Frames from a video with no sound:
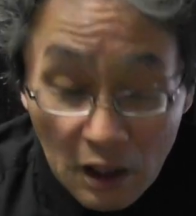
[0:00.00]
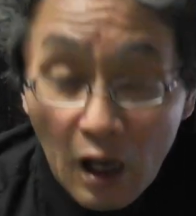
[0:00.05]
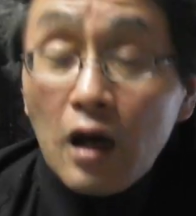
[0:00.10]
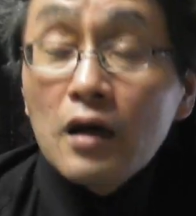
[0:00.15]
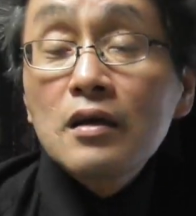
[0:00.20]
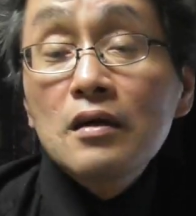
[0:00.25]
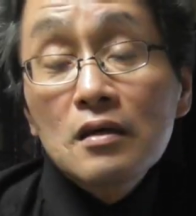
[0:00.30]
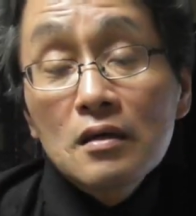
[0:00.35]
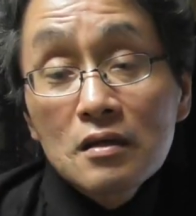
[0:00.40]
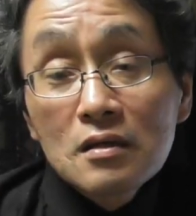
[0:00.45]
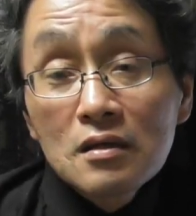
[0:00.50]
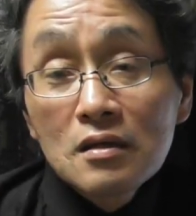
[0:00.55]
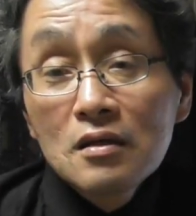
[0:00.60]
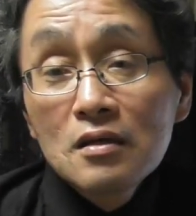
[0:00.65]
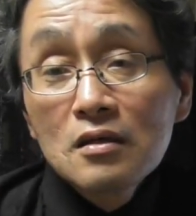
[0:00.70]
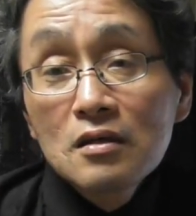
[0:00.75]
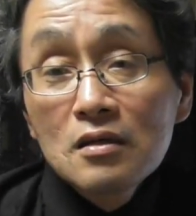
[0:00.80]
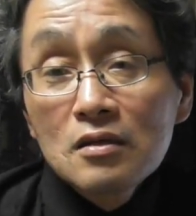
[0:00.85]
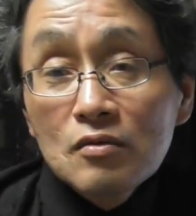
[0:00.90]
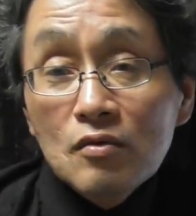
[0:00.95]
はい。
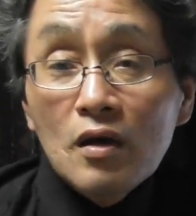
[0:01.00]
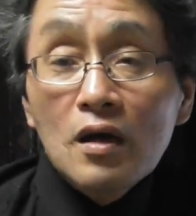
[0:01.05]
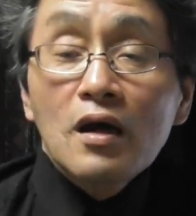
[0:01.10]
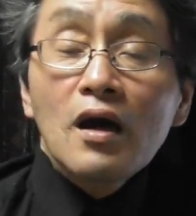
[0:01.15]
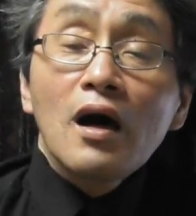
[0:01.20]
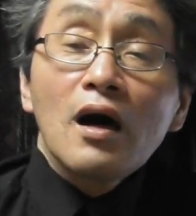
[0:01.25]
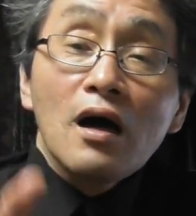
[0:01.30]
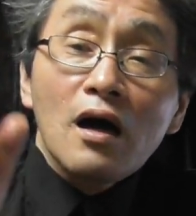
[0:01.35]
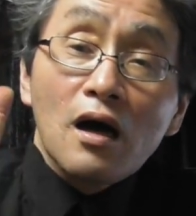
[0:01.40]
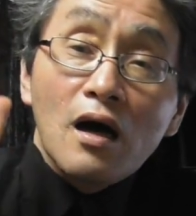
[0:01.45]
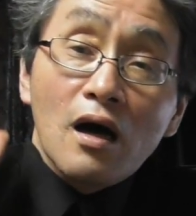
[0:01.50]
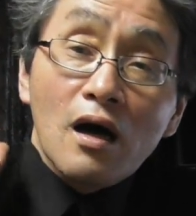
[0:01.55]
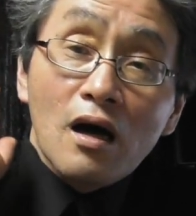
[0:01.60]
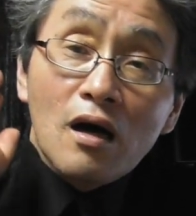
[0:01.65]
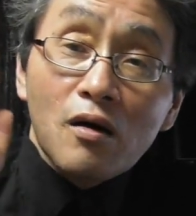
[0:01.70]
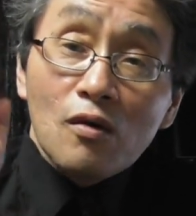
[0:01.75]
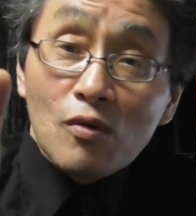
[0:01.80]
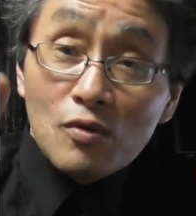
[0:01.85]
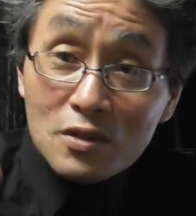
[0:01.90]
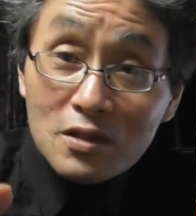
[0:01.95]
それが、
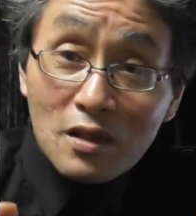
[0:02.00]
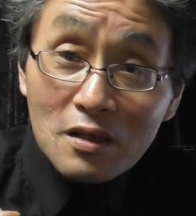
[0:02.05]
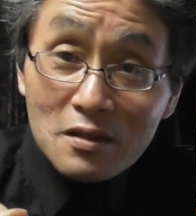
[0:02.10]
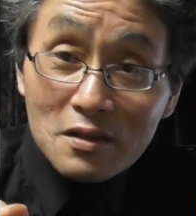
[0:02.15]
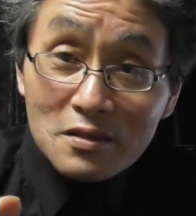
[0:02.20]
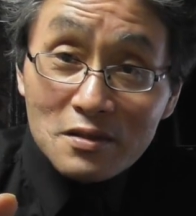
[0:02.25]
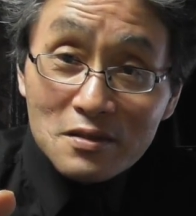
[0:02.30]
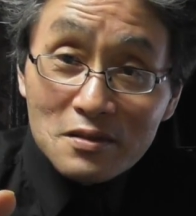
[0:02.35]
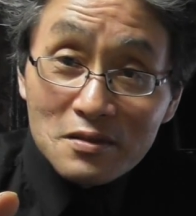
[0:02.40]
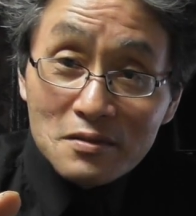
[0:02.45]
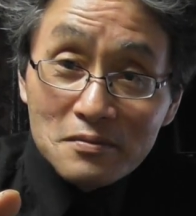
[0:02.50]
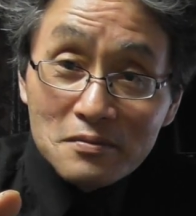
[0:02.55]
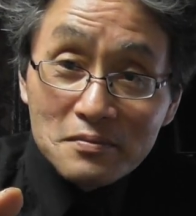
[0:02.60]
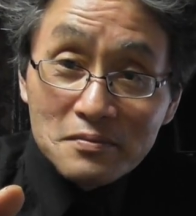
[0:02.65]
あこちらです。